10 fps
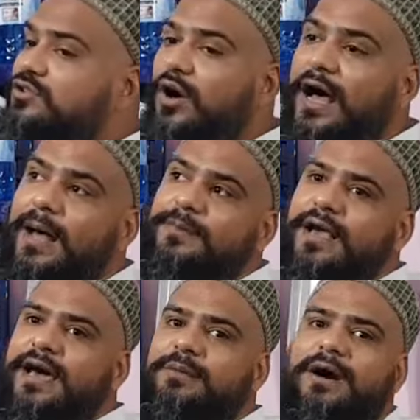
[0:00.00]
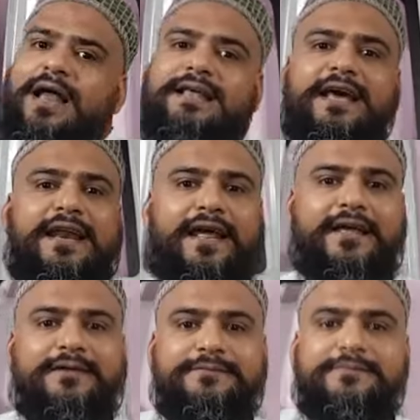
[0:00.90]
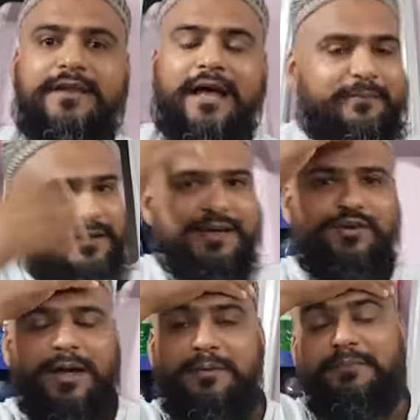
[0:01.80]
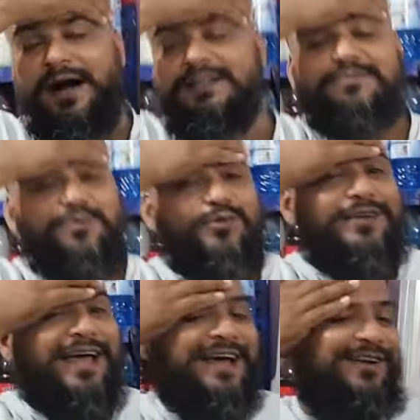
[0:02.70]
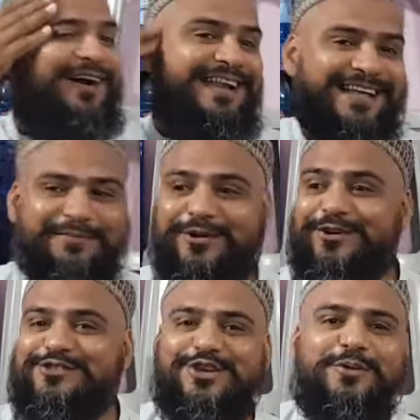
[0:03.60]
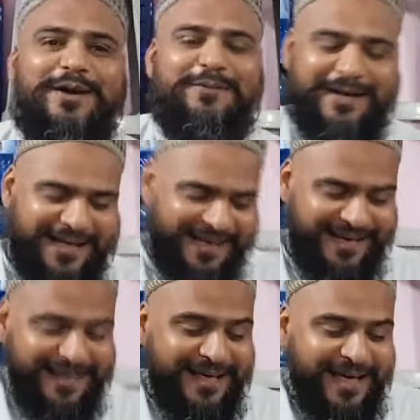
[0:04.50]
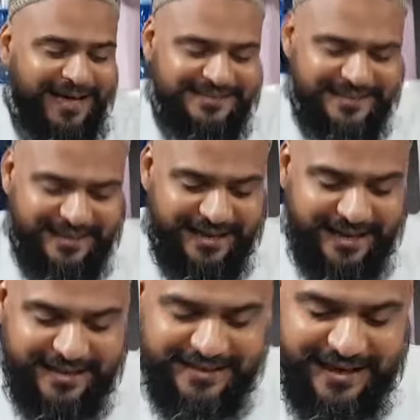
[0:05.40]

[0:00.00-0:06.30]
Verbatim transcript: तो आपके अगर बाल गिर रहे हैं जी जी हमने देखो ना अभी बाल बिल्कुल नए करवा लिए हैं बिल्कुल जीरो मीटर बाल आएंगे अच्छा जी